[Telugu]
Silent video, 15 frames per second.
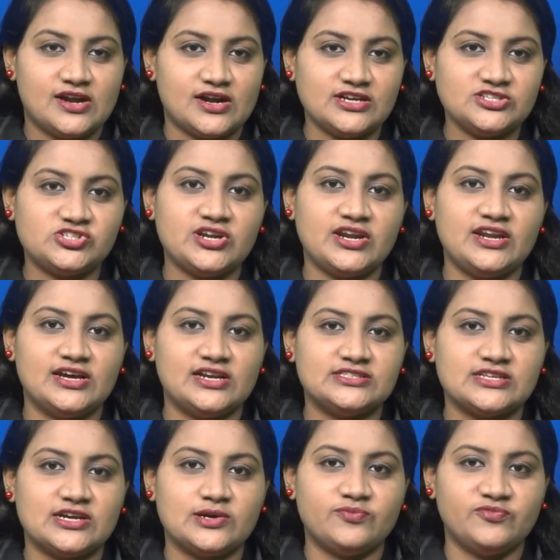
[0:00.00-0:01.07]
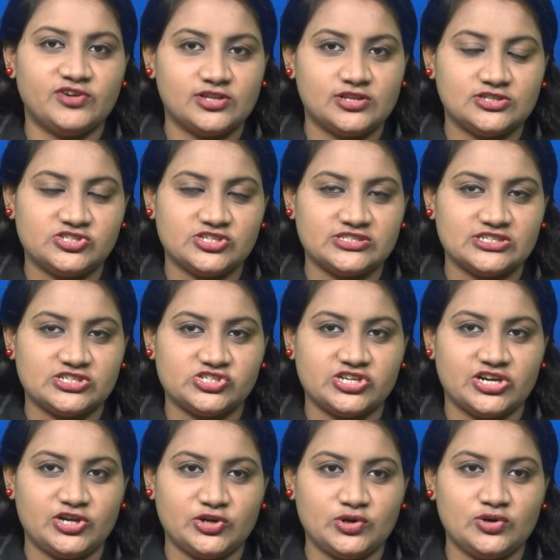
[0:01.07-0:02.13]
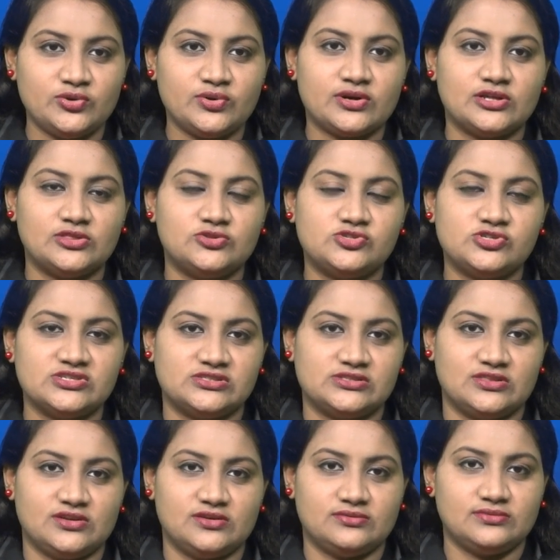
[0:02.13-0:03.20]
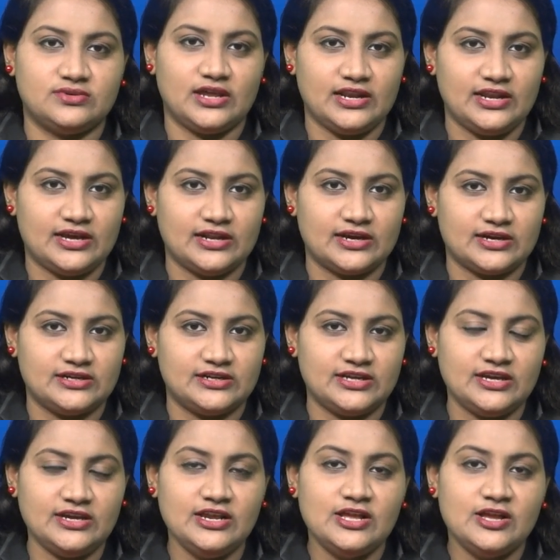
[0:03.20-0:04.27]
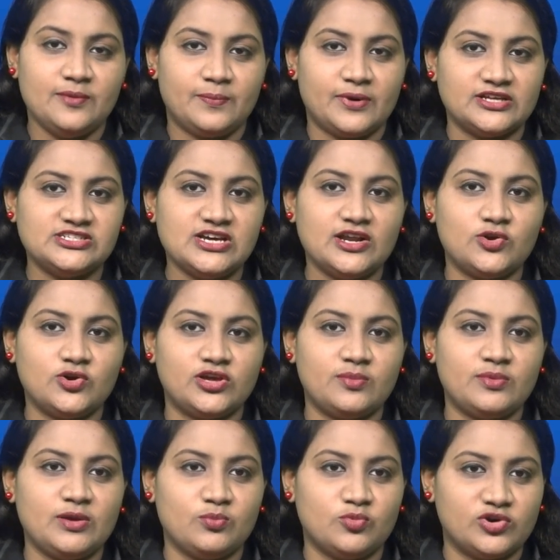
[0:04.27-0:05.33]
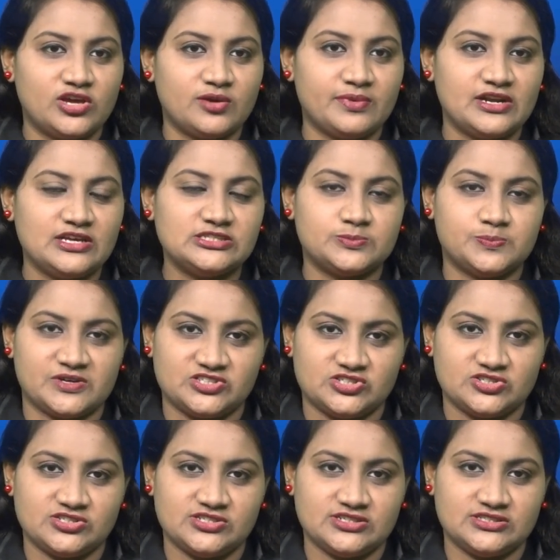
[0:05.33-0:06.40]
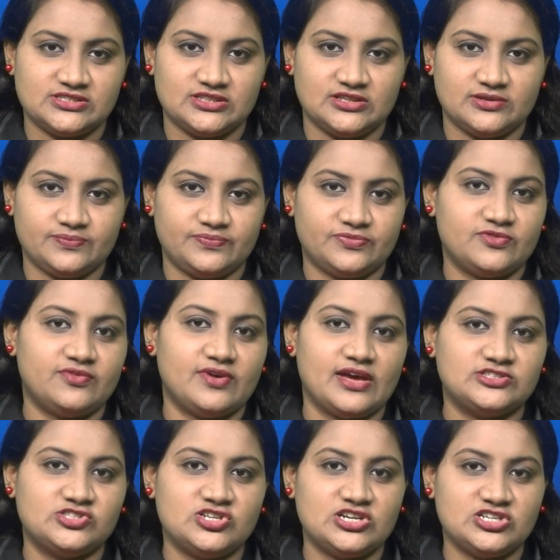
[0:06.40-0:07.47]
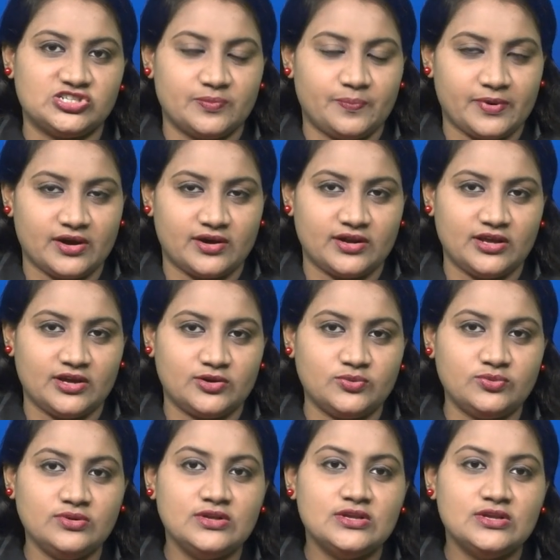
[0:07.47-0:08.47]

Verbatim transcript: రాష్ట్ర ఎన్నికల సంఘం విడుదల చేసిన షెడ్యూల్ను రద్దు చేసింది ఎన్నికల కంటే ప్రజారోగ్యమే ముఖ్యమని స్పష్టం చేసింది వ్యాక్సినేషన్ ప్రక్రియకు